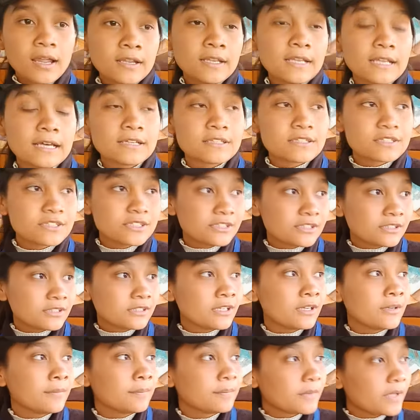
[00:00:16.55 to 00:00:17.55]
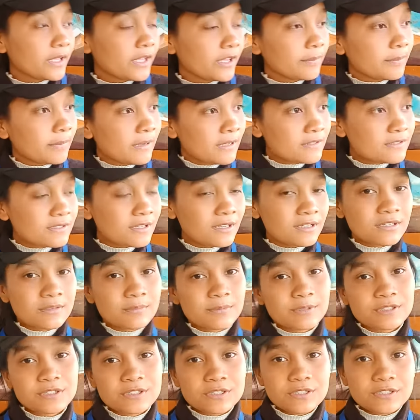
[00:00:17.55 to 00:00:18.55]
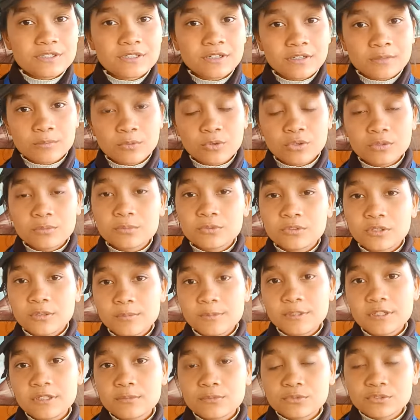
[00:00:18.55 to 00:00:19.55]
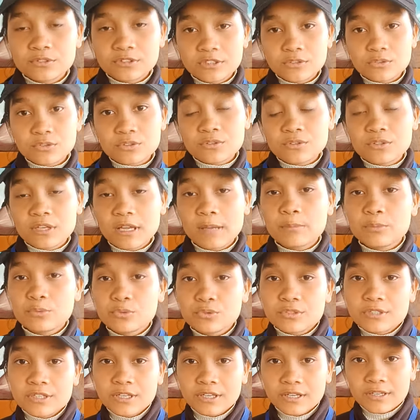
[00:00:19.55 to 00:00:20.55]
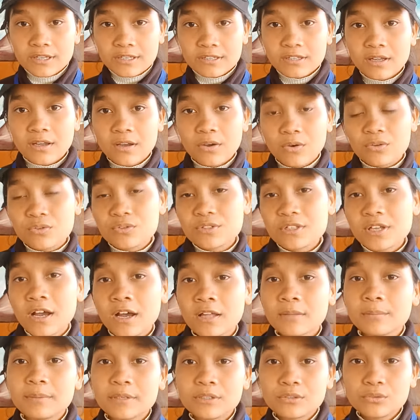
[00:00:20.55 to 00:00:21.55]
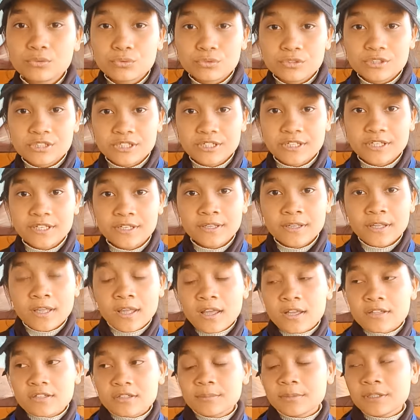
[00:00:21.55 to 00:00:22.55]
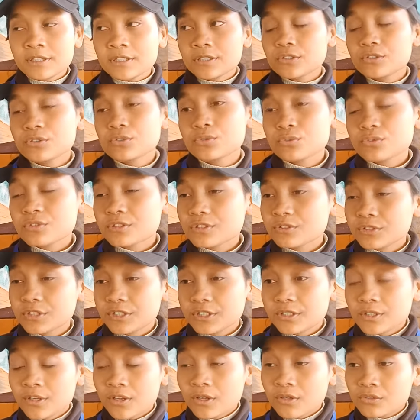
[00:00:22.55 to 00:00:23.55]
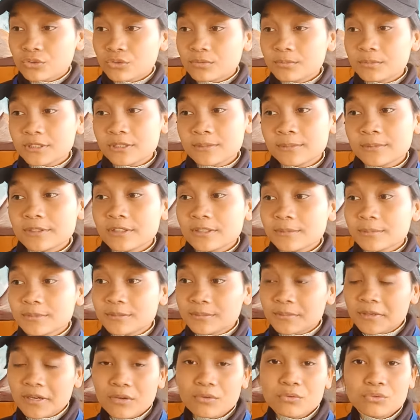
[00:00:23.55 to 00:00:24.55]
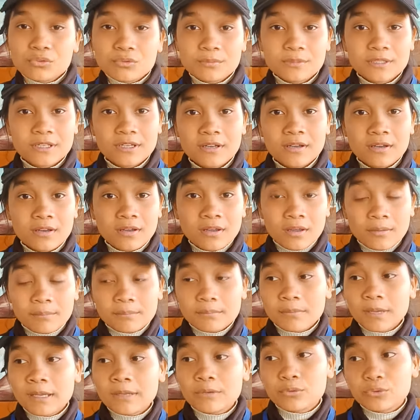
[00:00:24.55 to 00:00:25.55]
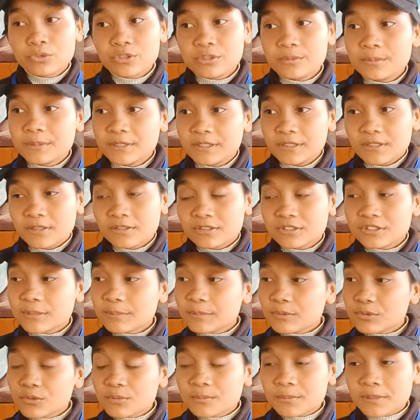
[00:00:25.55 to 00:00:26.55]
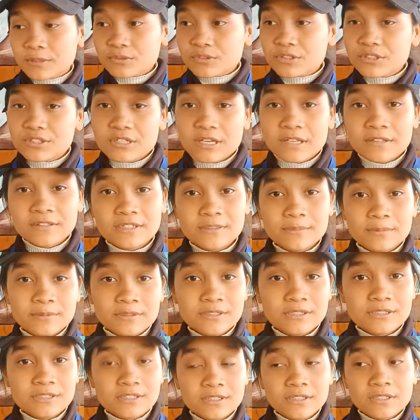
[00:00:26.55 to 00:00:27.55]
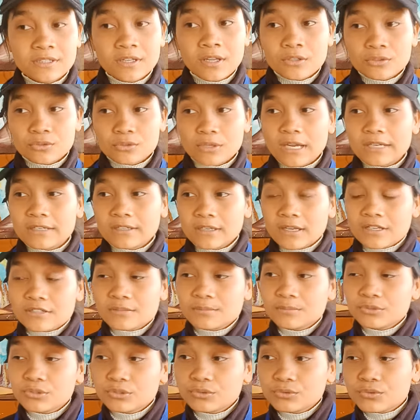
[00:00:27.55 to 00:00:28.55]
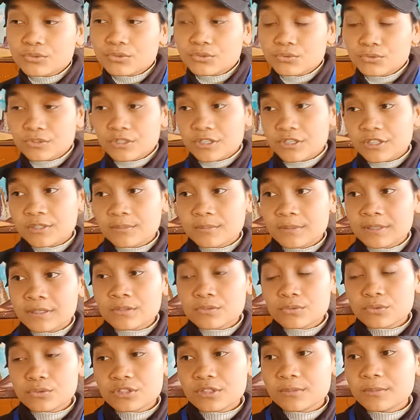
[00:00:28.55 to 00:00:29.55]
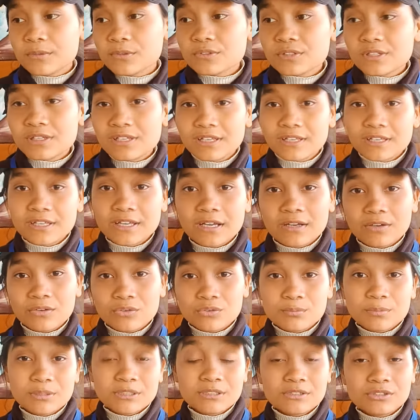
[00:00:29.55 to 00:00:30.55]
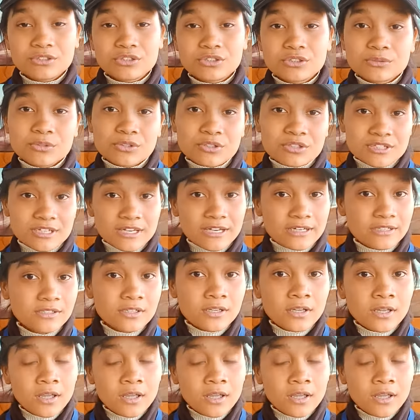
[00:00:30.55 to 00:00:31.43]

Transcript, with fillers: लास्ट ईयर ना एक पाँच साल के बच्चे के साथ बहुत बुरा बिहेव हुआ उसको एब्यूज़ किया गया था और उसके हाथ पैर तोड़ दिए गए जब मैंने ये न्यूज़ सुनी तो मेरा मतलब दिमाग घूम गया मैं रोई भी जबकि वो मैं उसे जानती भी नहीं थी तो एट लास्ट मुझे कुछ सोचा नहीं मैंने सोचा मैं उसके लिए क्या करूँ बट शी वॉज डेड